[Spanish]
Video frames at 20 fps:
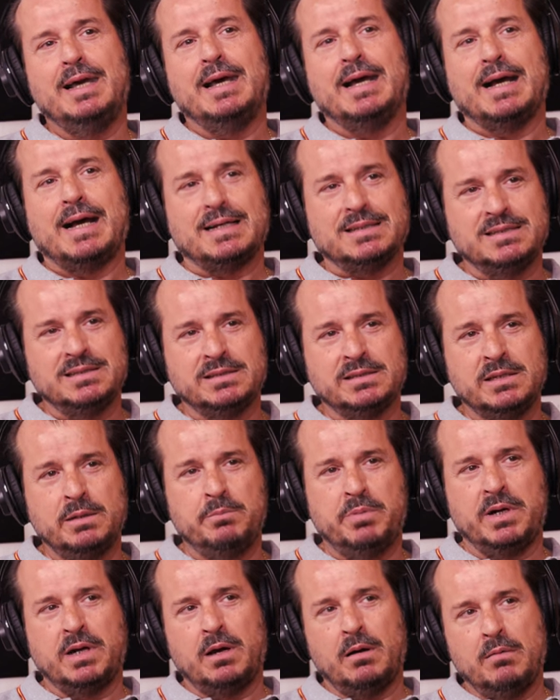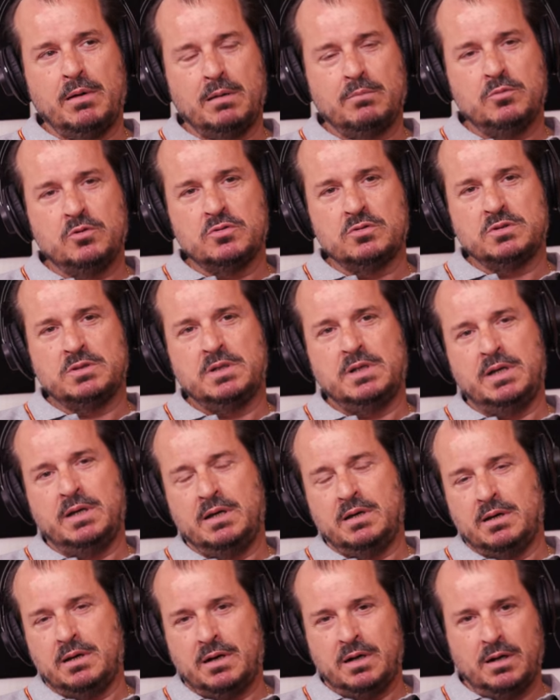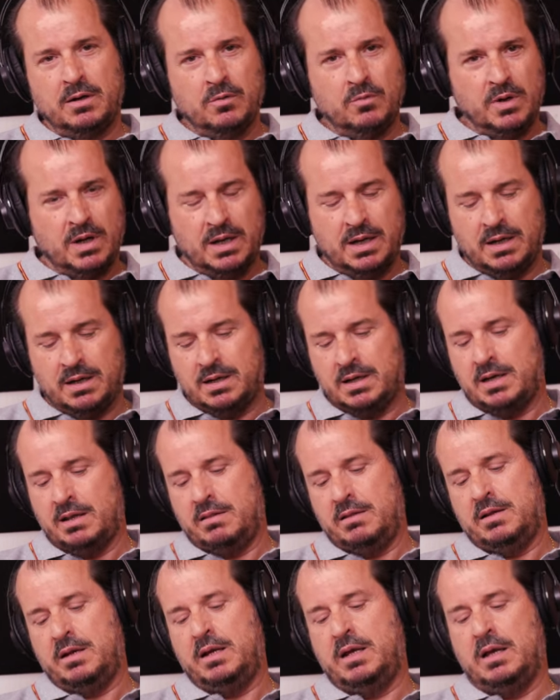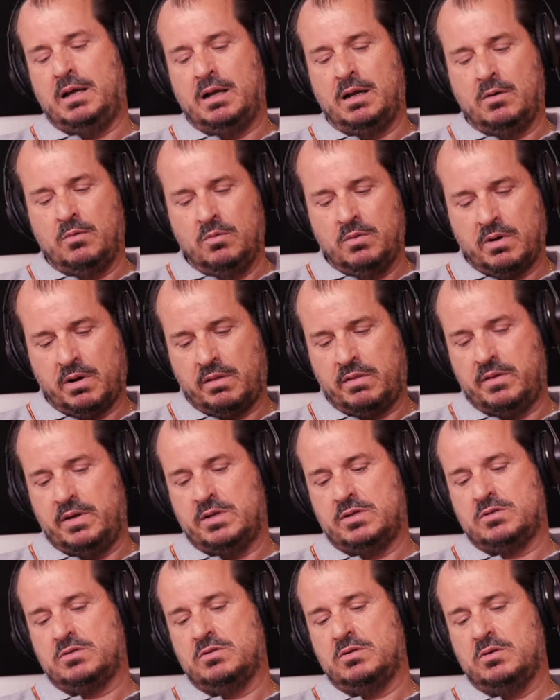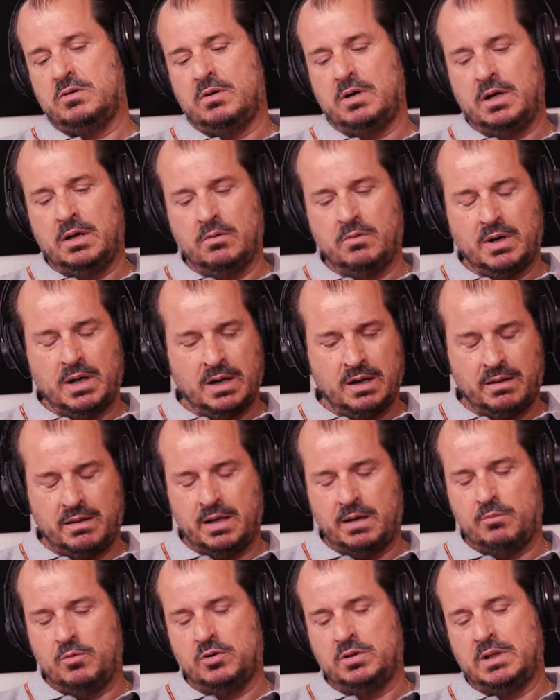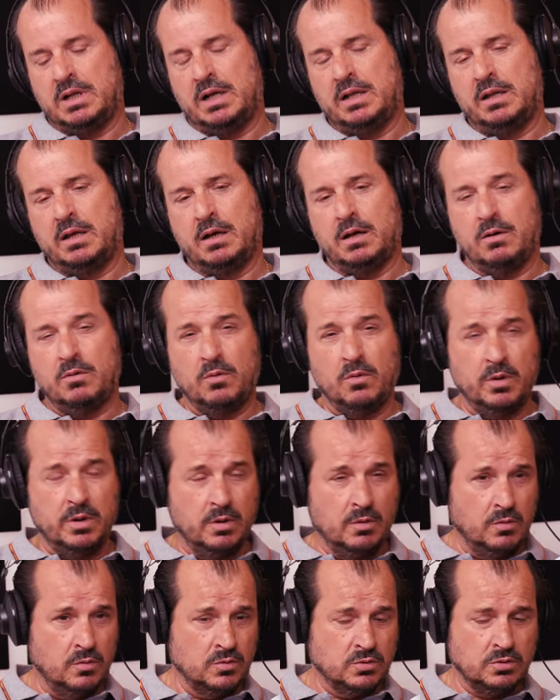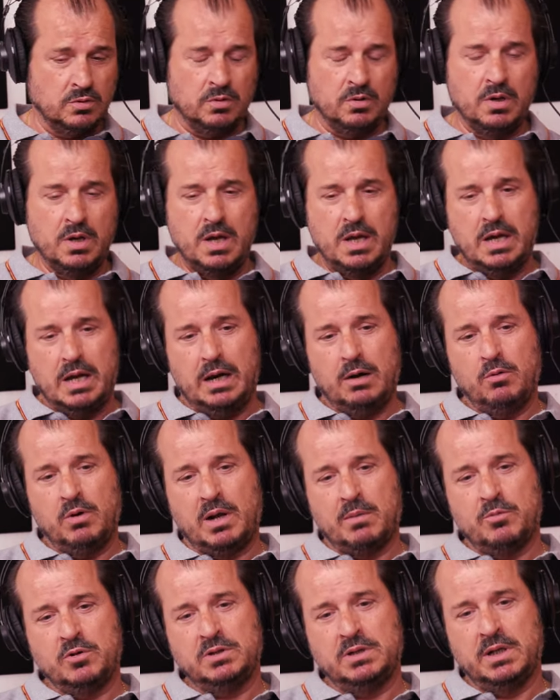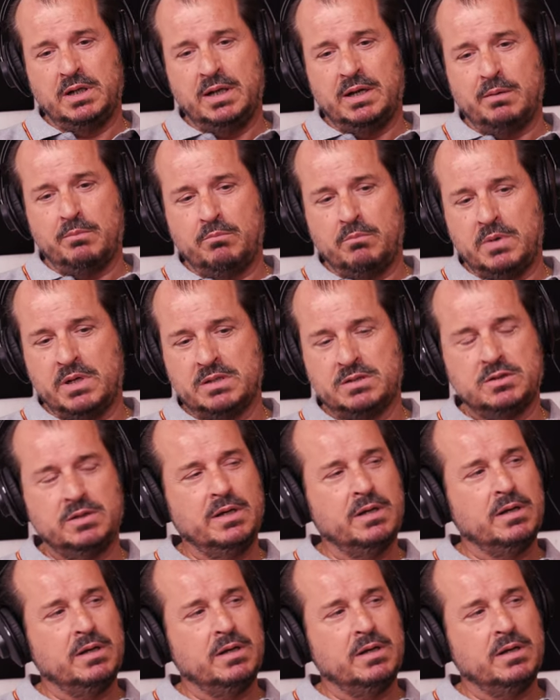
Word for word: casi siempre que hablamos de alguna cacería, algún rececho, alguna caza de montaña o incluso alguna montería, me,